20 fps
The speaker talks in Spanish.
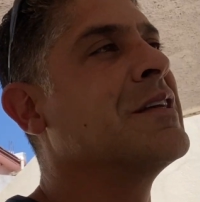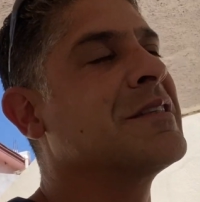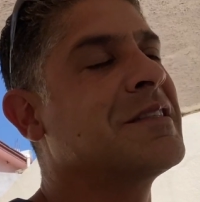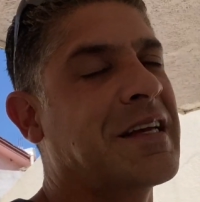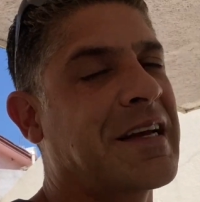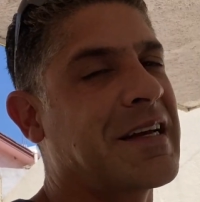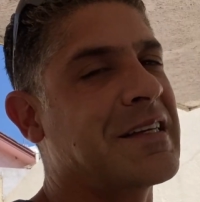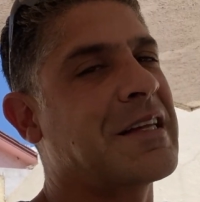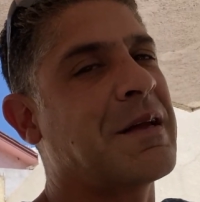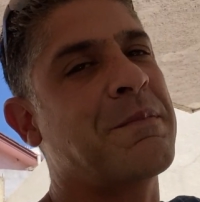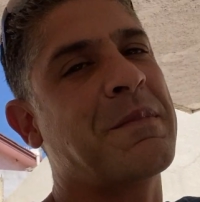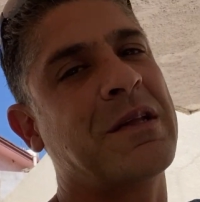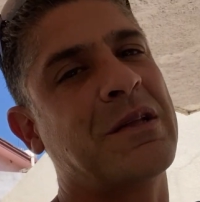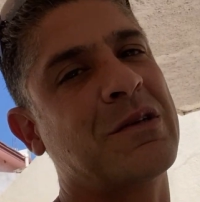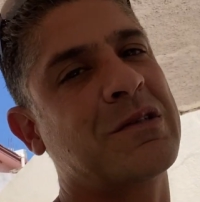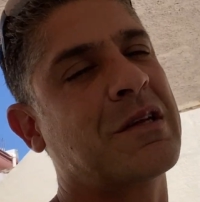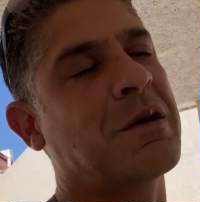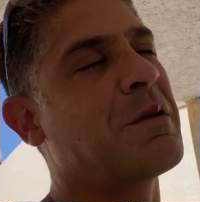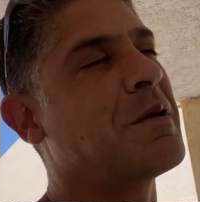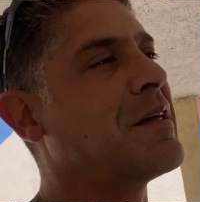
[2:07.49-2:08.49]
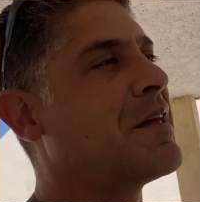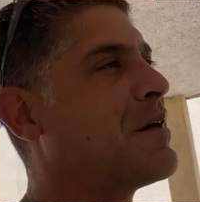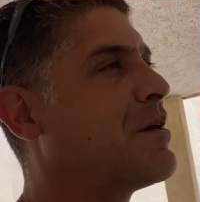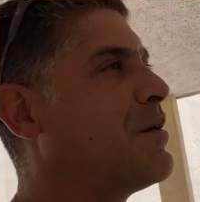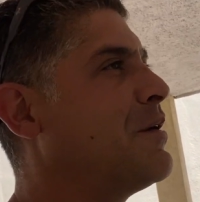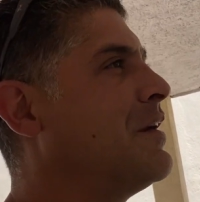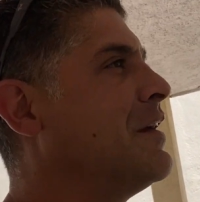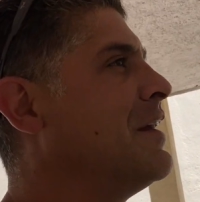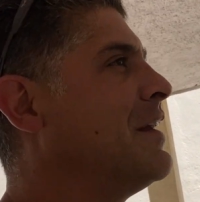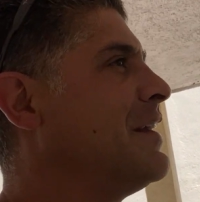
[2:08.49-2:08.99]
Sé que están viendo este
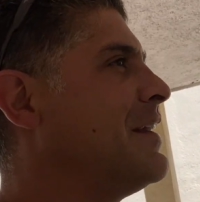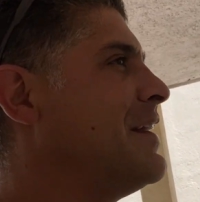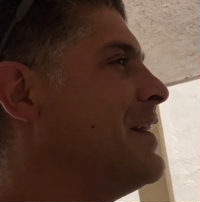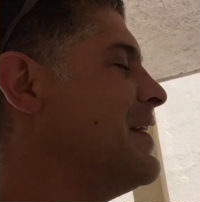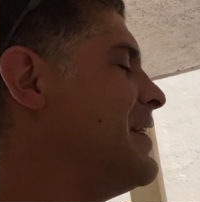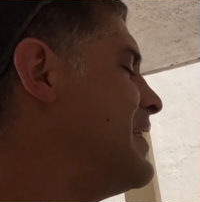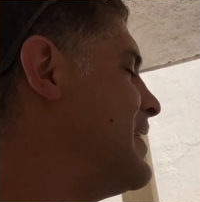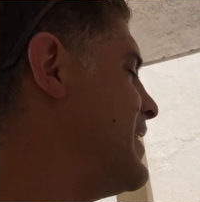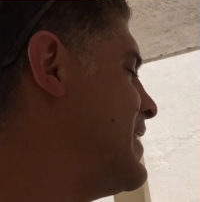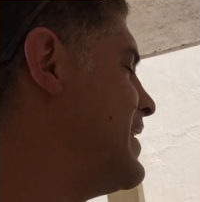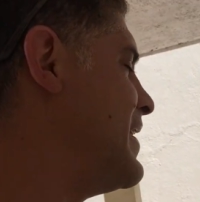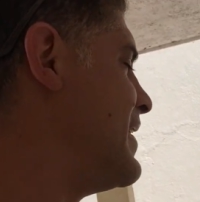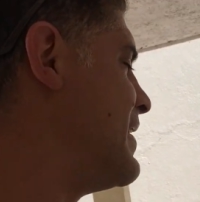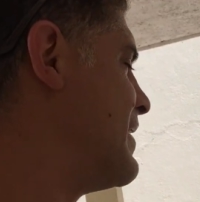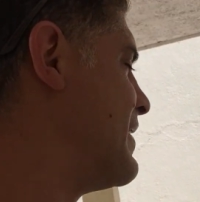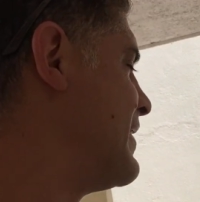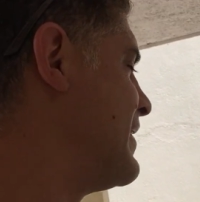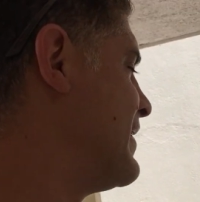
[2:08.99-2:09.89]
video y